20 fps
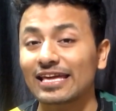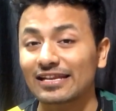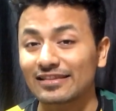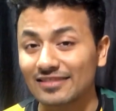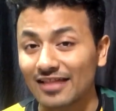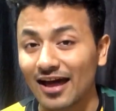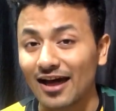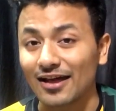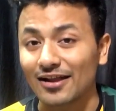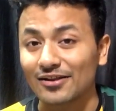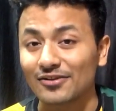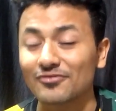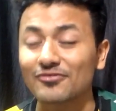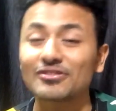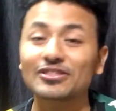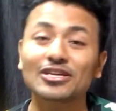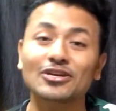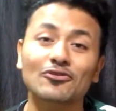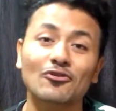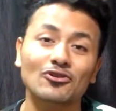किरदार
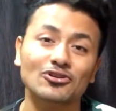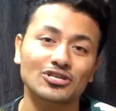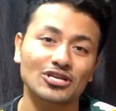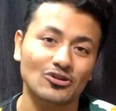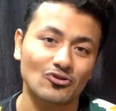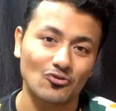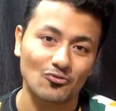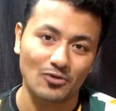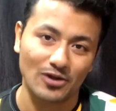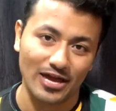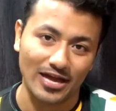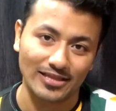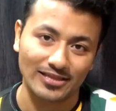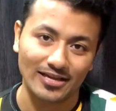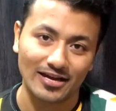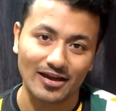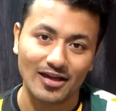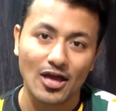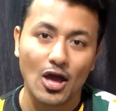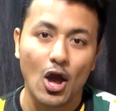ऋतिक रोशन को गया
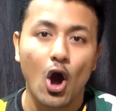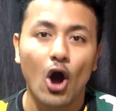था